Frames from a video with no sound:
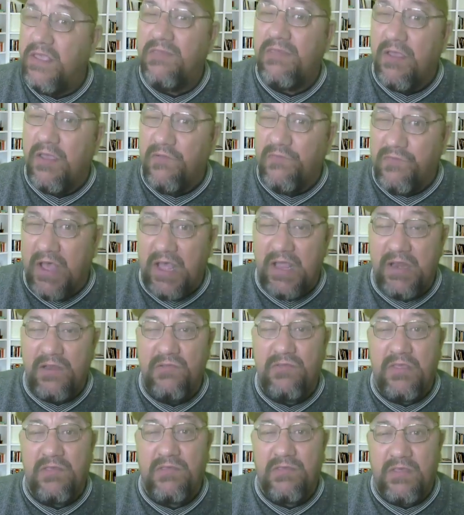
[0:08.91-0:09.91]
que são
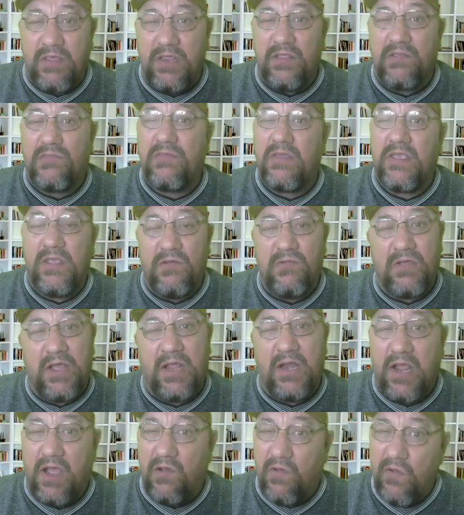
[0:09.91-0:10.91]
vários inscritos aqui no
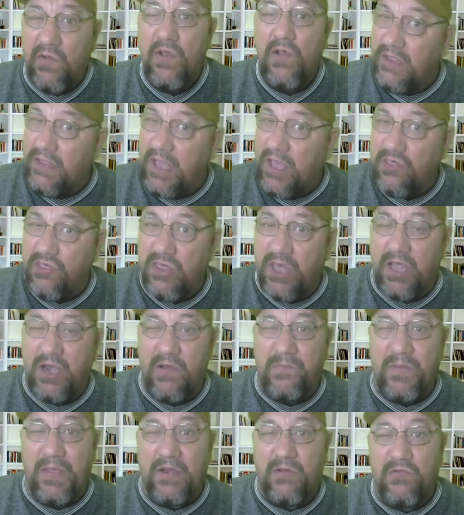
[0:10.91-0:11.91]
canal e
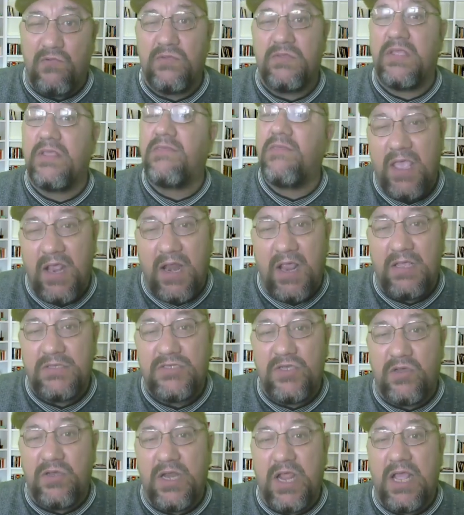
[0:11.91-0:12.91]
deixaram perguntas
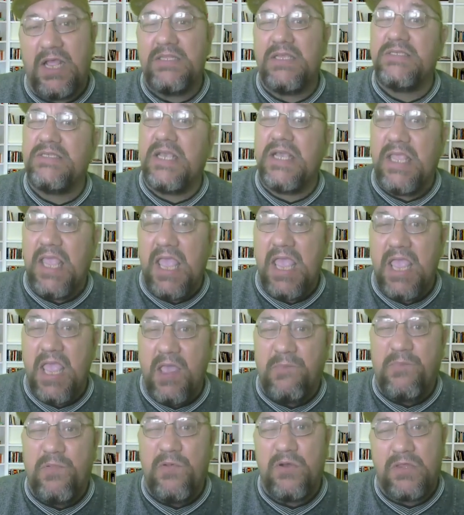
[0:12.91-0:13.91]
relacionadas a
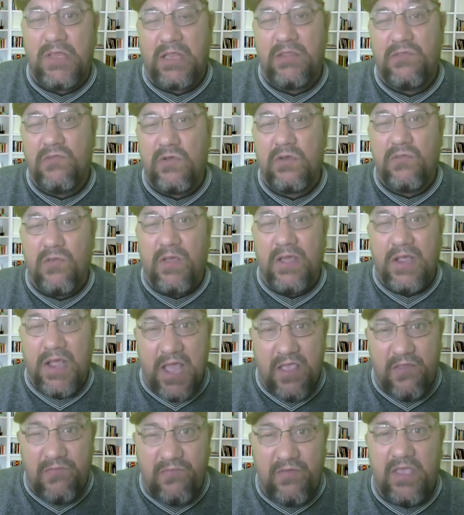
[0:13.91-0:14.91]
quem é portador do
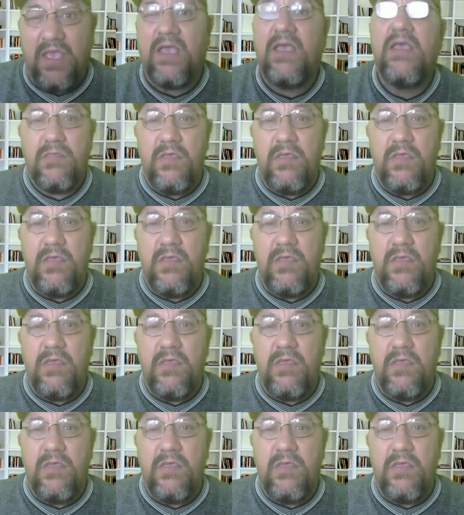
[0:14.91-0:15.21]
HIV.